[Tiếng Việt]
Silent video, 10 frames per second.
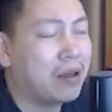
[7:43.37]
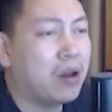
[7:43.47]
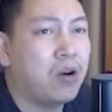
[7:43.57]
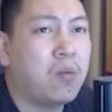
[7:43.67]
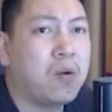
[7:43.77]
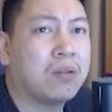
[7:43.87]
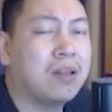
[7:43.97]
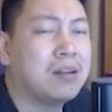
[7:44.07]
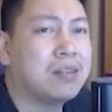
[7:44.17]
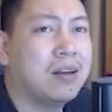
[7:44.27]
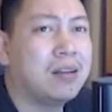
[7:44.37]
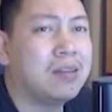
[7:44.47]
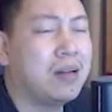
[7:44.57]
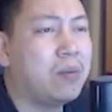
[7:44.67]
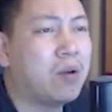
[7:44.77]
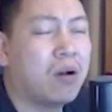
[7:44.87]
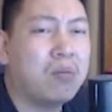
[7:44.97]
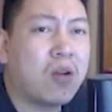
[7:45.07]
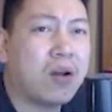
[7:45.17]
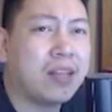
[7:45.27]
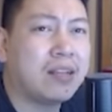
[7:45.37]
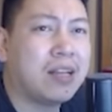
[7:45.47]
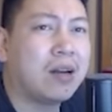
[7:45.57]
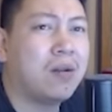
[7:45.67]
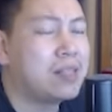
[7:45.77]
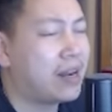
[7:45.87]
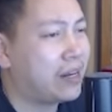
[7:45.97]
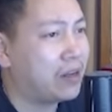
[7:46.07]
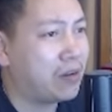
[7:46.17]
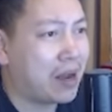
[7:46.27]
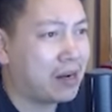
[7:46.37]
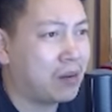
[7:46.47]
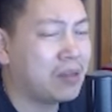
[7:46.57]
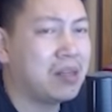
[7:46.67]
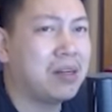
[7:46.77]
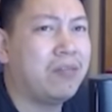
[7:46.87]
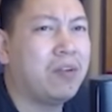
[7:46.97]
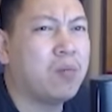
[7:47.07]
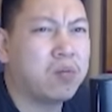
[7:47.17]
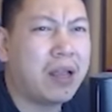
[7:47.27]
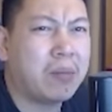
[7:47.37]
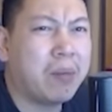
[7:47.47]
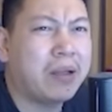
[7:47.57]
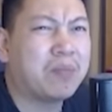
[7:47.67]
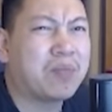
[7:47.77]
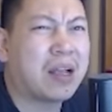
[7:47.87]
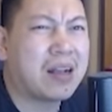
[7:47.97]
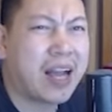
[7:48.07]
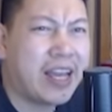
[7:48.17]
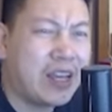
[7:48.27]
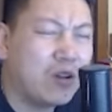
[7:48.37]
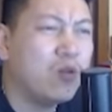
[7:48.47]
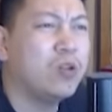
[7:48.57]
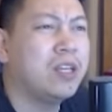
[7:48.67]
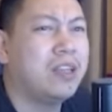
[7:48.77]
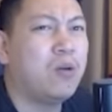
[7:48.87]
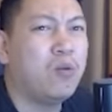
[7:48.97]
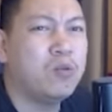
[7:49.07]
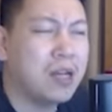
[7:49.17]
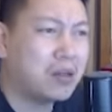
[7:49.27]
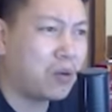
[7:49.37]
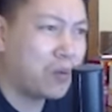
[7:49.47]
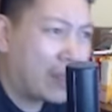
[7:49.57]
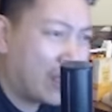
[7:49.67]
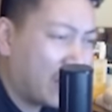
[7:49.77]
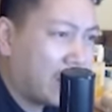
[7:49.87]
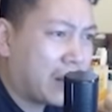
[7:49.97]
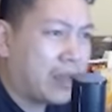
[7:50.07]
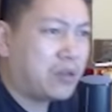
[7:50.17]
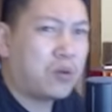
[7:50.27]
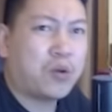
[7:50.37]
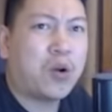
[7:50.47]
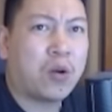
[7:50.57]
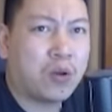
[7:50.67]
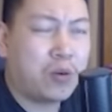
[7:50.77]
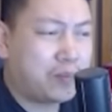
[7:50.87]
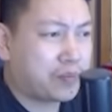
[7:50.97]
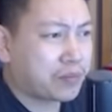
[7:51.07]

lúc đó thì thực sự là tím nó không còn cái tính chất của nó giải trí cho các bạn nữa mà tím thì mục đích mình để cay chứ đủ chỉ tiêu đủ giờ thôi đấy cho cho nó thôi